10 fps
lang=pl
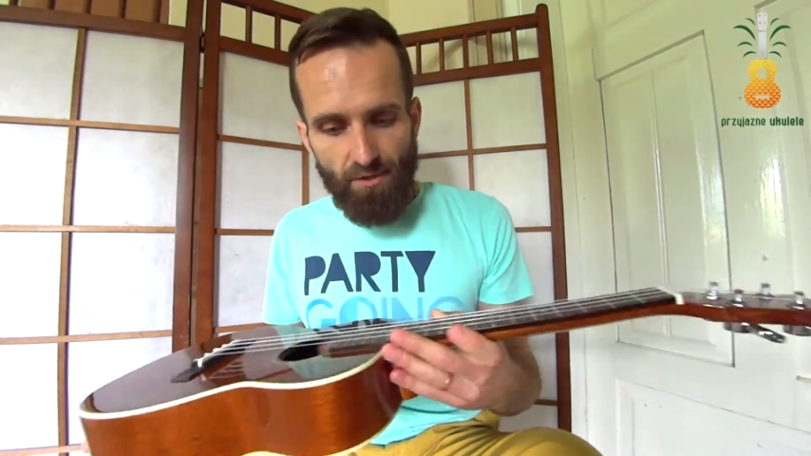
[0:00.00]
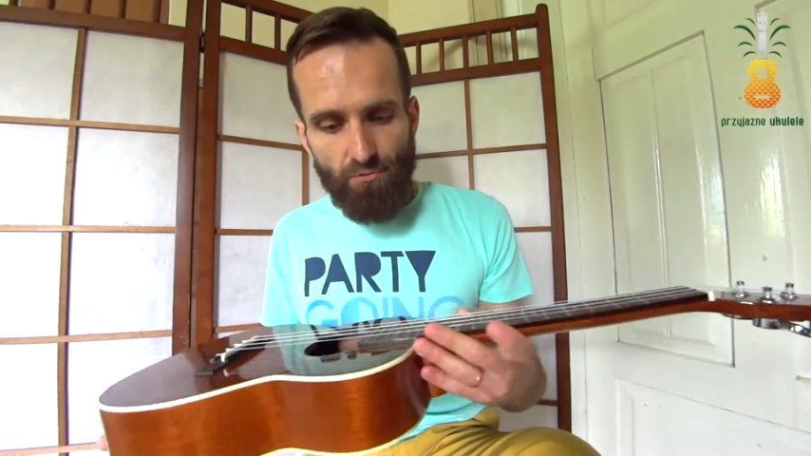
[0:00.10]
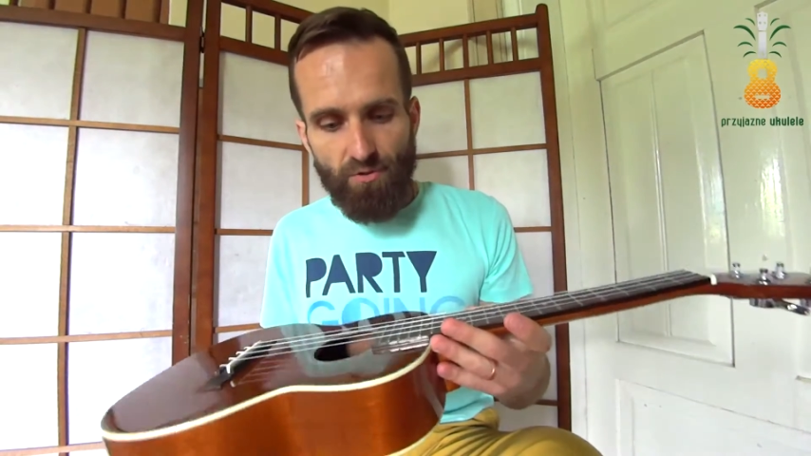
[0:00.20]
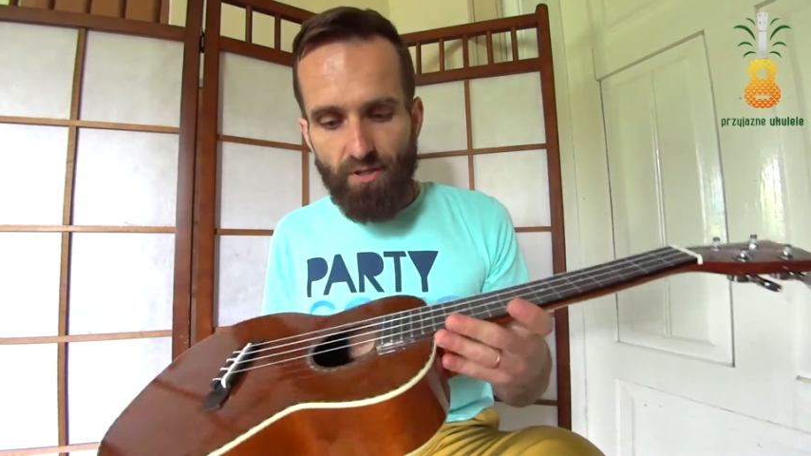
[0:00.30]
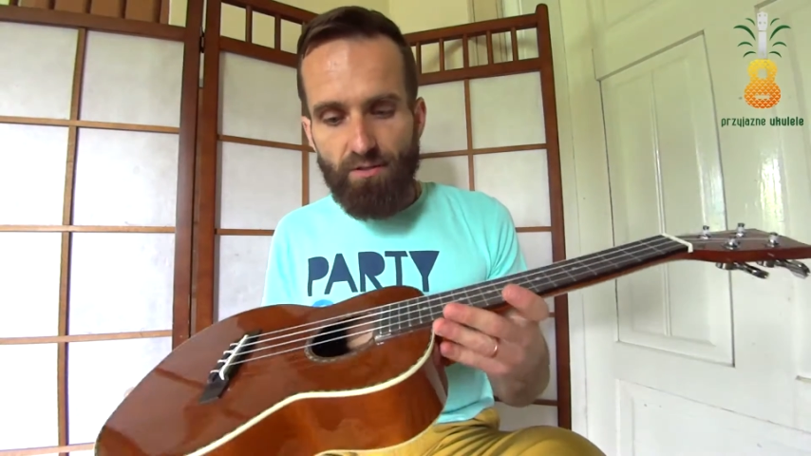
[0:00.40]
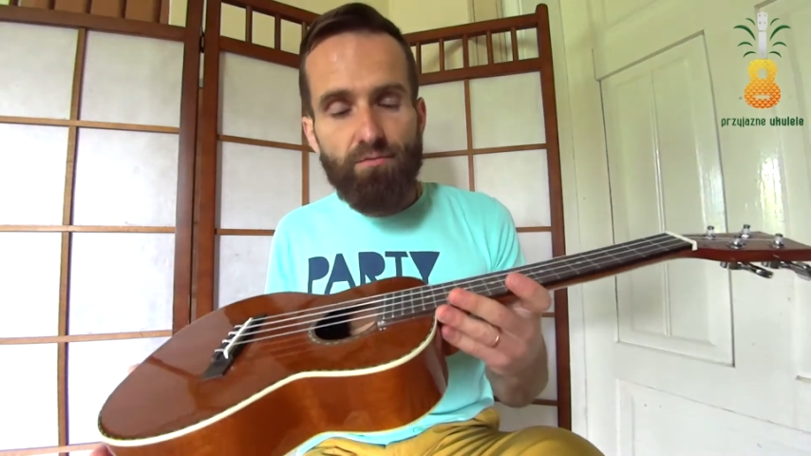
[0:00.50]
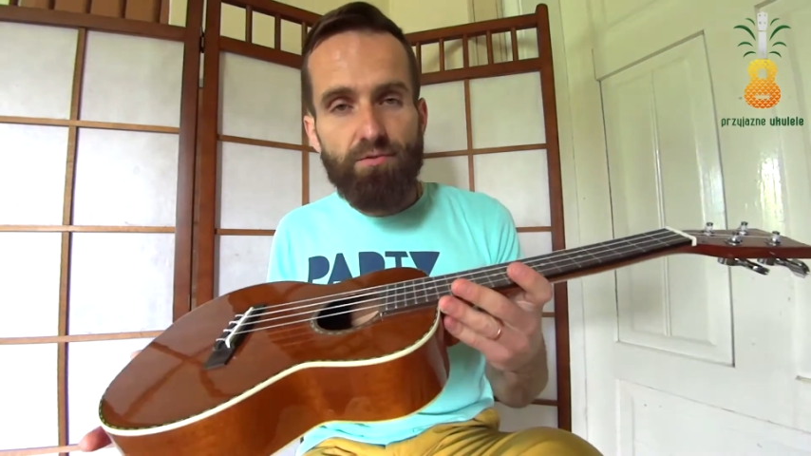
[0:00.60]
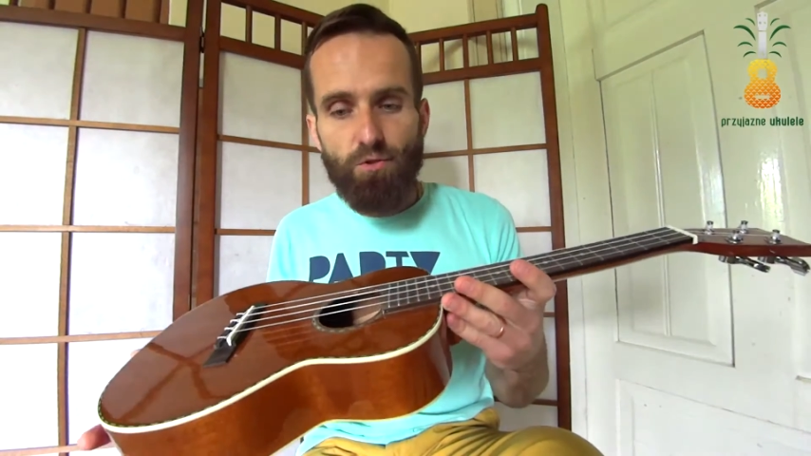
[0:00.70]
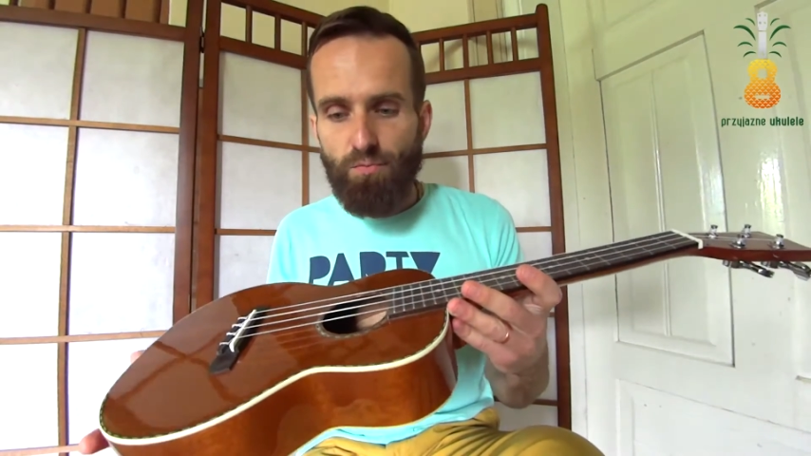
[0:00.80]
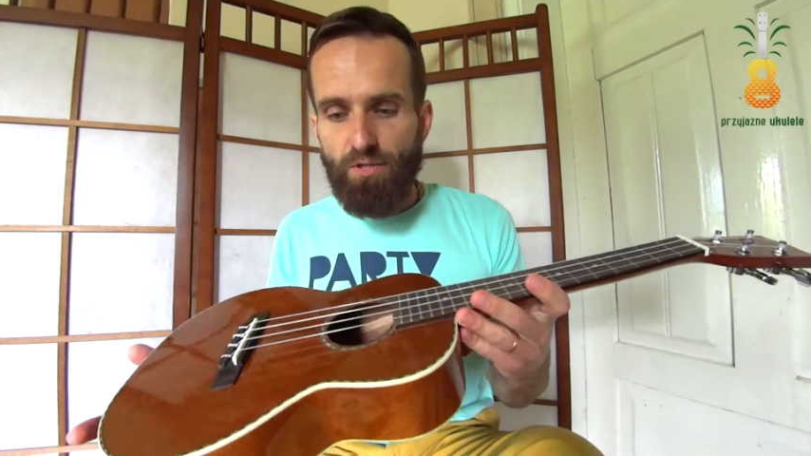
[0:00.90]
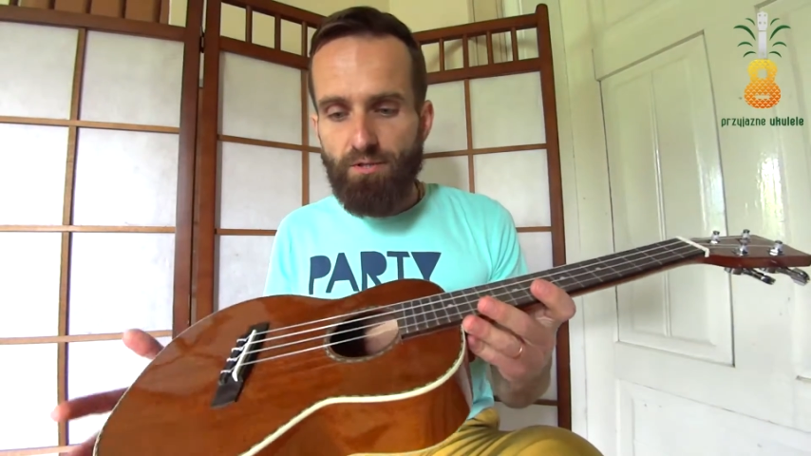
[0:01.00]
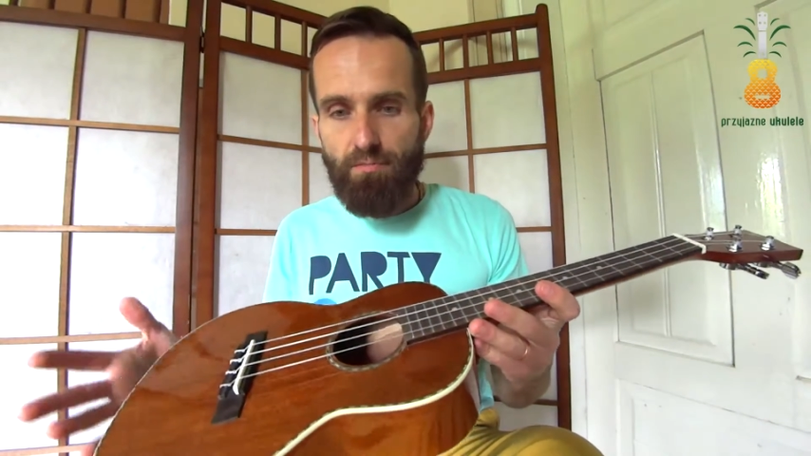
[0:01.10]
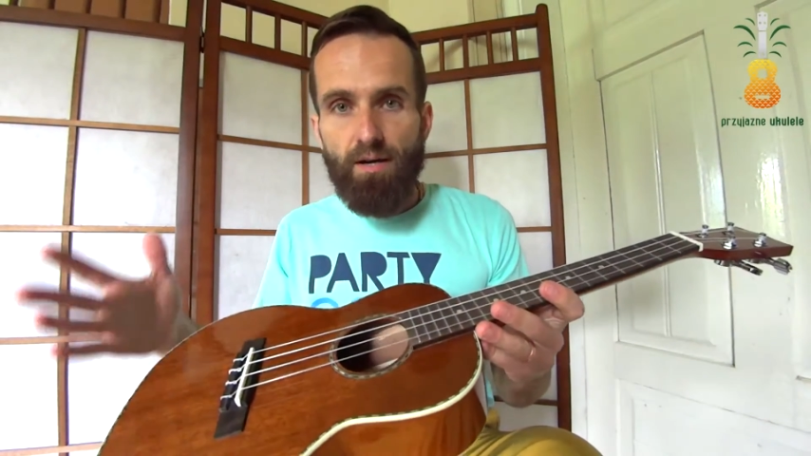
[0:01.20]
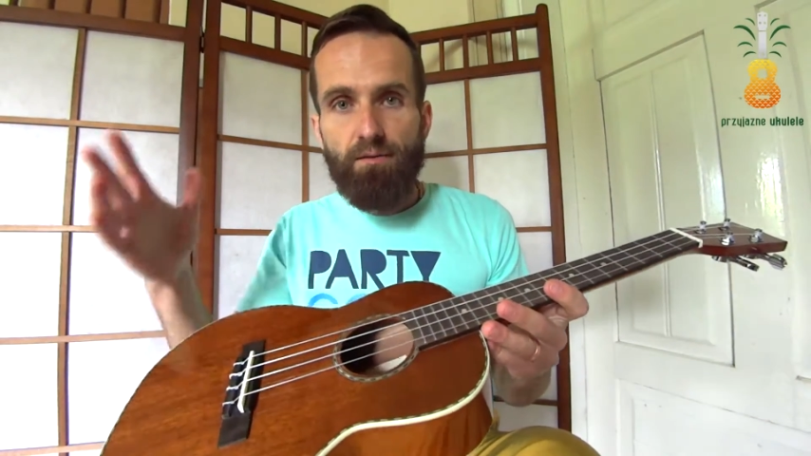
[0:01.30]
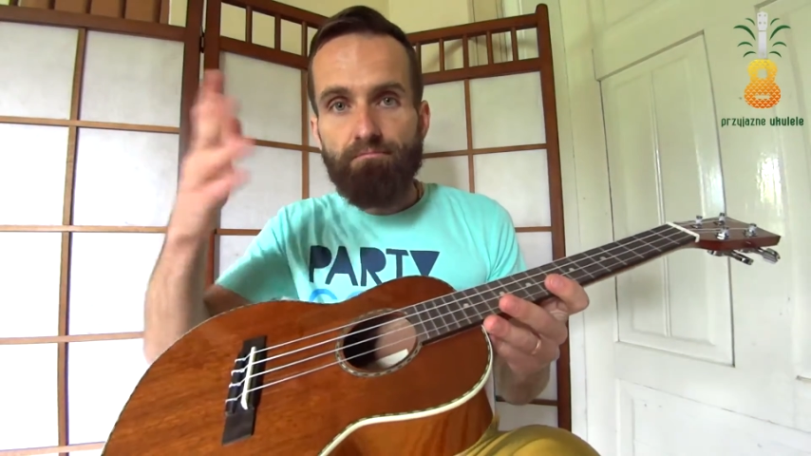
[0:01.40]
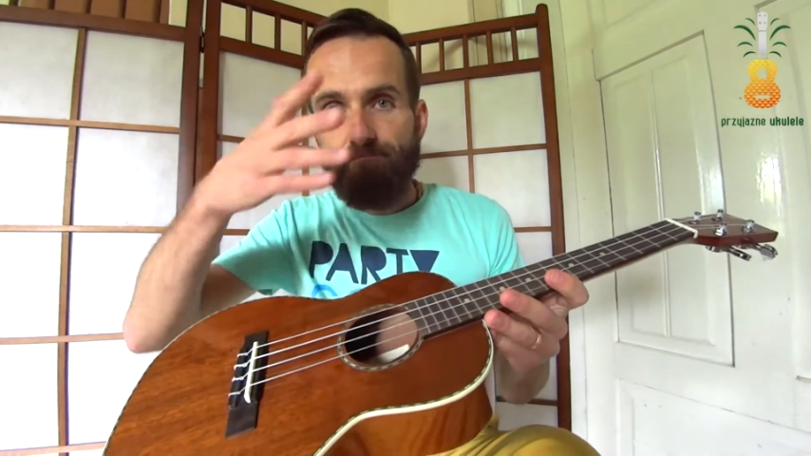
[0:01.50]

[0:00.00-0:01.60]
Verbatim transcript: tutaj w sobie ma.